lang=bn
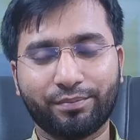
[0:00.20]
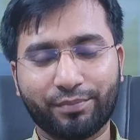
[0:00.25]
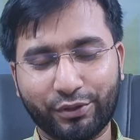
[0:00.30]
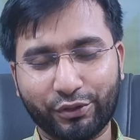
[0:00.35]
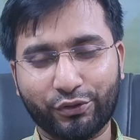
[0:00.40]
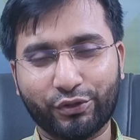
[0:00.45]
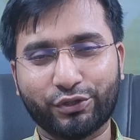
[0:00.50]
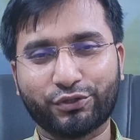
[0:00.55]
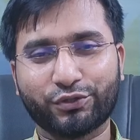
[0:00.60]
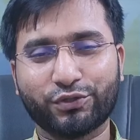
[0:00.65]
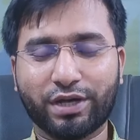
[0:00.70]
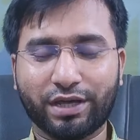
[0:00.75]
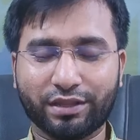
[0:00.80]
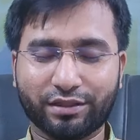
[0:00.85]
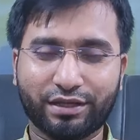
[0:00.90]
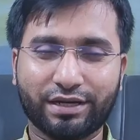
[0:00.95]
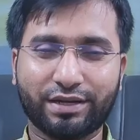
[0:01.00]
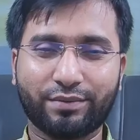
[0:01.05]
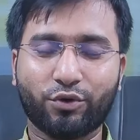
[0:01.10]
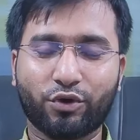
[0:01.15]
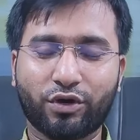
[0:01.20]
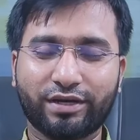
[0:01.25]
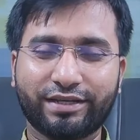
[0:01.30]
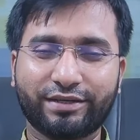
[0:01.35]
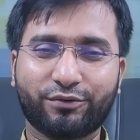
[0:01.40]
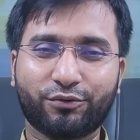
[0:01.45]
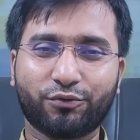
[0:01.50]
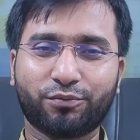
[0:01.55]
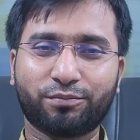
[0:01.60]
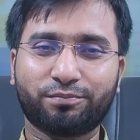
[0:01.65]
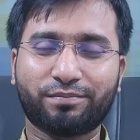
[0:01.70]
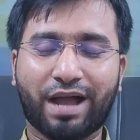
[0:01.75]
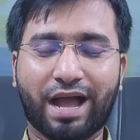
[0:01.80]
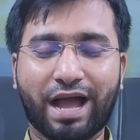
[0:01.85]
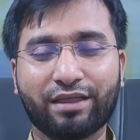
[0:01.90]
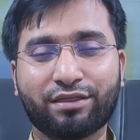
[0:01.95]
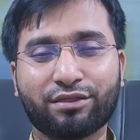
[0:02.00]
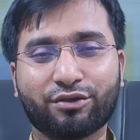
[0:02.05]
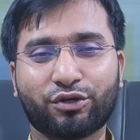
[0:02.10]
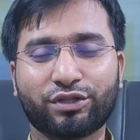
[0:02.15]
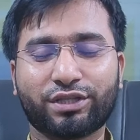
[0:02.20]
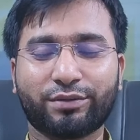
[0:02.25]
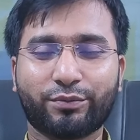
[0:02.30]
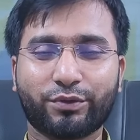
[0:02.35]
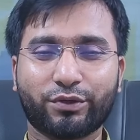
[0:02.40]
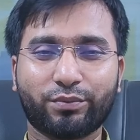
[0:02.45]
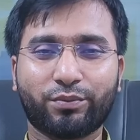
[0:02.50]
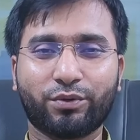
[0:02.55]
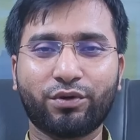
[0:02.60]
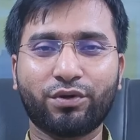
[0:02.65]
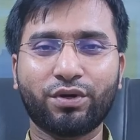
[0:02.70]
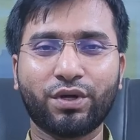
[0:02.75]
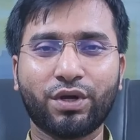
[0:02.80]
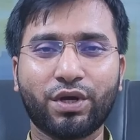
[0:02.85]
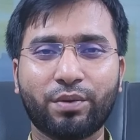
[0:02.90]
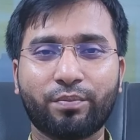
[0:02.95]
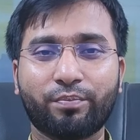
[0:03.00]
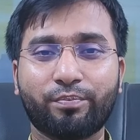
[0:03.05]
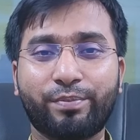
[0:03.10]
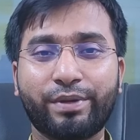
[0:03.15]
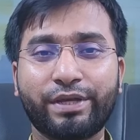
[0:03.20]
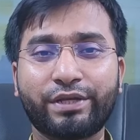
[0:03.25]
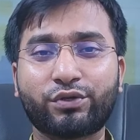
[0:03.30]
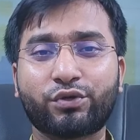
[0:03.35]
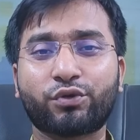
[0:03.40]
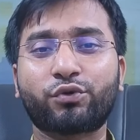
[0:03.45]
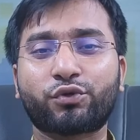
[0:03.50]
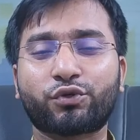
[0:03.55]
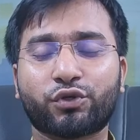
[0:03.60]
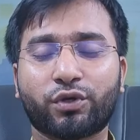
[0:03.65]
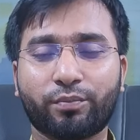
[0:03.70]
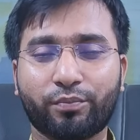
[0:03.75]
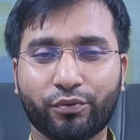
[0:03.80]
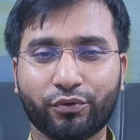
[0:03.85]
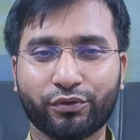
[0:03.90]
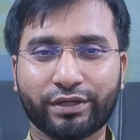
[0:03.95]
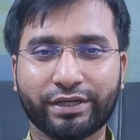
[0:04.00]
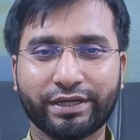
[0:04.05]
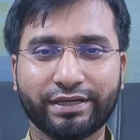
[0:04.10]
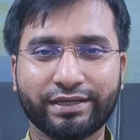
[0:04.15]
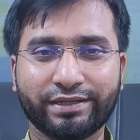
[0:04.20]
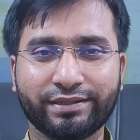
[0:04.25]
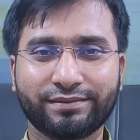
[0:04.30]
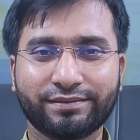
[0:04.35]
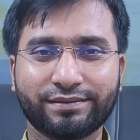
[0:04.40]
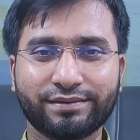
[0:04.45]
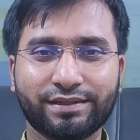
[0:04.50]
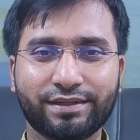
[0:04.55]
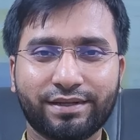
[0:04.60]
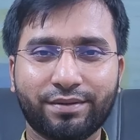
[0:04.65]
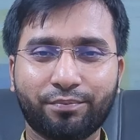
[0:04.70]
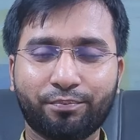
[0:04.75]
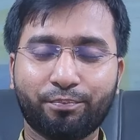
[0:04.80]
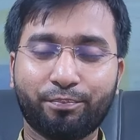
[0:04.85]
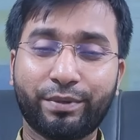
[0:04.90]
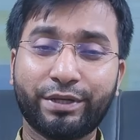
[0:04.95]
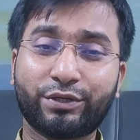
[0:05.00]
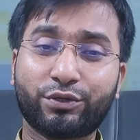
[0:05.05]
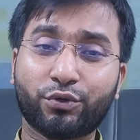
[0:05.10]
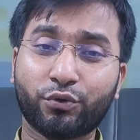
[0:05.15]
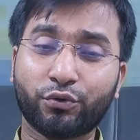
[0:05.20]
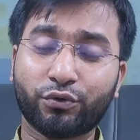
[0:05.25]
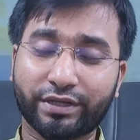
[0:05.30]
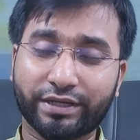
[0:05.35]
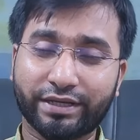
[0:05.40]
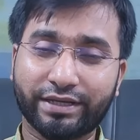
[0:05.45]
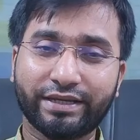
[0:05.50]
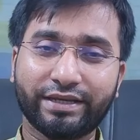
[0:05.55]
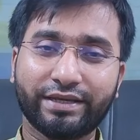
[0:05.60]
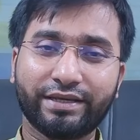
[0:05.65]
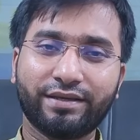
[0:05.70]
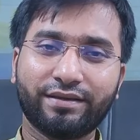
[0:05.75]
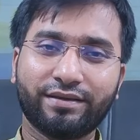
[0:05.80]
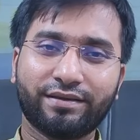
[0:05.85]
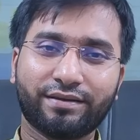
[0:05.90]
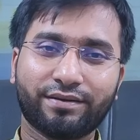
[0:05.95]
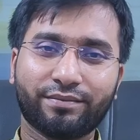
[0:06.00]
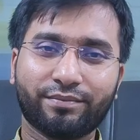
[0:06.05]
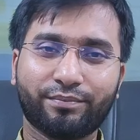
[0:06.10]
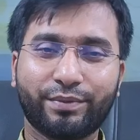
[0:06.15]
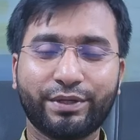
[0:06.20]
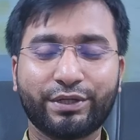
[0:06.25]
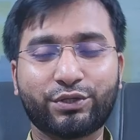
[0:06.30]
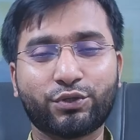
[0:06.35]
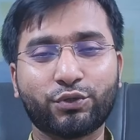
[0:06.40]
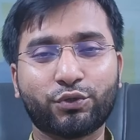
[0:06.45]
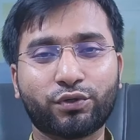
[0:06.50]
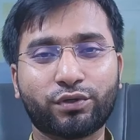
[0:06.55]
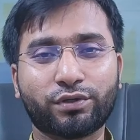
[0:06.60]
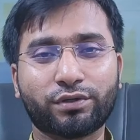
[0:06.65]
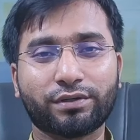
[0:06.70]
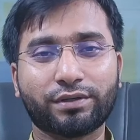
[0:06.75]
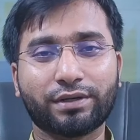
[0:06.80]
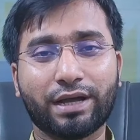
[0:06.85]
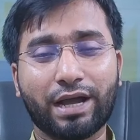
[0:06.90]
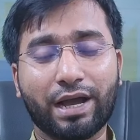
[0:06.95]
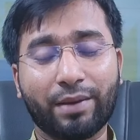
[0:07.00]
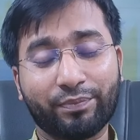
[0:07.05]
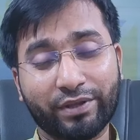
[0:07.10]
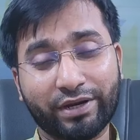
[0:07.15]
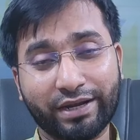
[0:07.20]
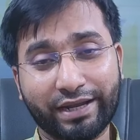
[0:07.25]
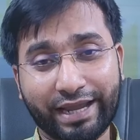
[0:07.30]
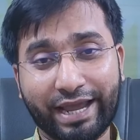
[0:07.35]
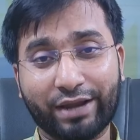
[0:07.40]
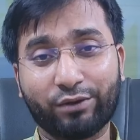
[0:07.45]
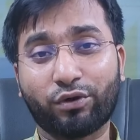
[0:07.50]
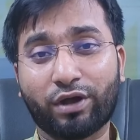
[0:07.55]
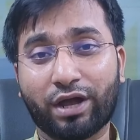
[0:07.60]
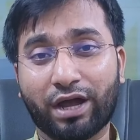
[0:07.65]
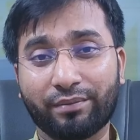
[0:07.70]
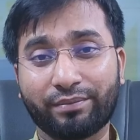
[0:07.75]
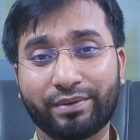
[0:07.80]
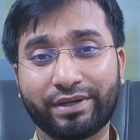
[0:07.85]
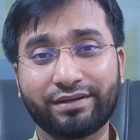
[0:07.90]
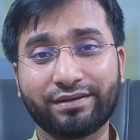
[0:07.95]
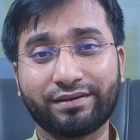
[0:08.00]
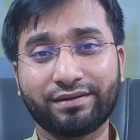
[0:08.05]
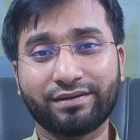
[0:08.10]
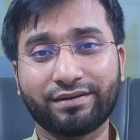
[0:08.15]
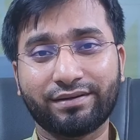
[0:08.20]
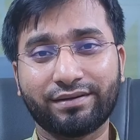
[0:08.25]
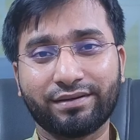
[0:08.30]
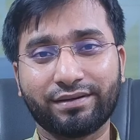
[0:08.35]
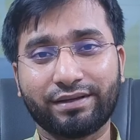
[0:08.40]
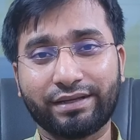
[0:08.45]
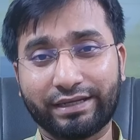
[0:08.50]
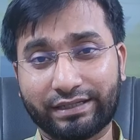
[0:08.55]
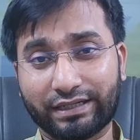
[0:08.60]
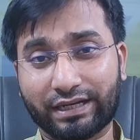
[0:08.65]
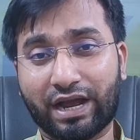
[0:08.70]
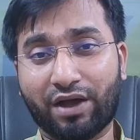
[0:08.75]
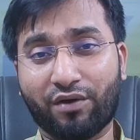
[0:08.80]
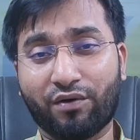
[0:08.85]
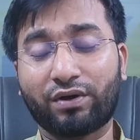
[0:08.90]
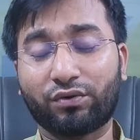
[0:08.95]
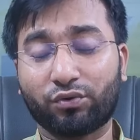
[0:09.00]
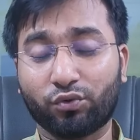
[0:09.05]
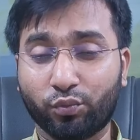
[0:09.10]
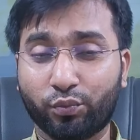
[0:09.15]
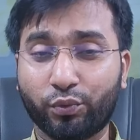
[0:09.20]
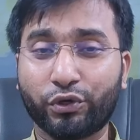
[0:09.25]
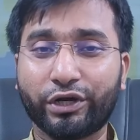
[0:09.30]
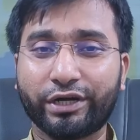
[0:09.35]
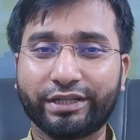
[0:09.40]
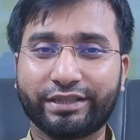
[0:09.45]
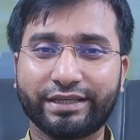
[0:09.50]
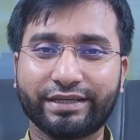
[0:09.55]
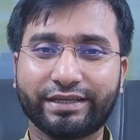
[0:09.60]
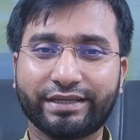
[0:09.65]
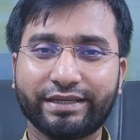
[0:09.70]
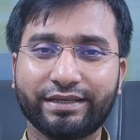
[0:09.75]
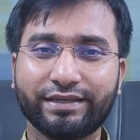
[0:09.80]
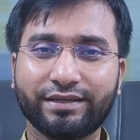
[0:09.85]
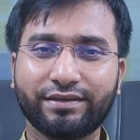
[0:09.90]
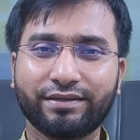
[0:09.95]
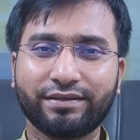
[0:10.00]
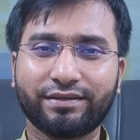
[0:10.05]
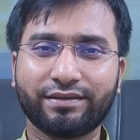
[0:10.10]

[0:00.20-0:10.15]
প্রিয় দর্শক আসসালামু আলাইকুম আজ কথা বলবো বিটরুট সম্পর্কে বিটরুট কি বিটরুট আপনারা কেন খাবেন এটা খাওয়ার উপকারিতা কি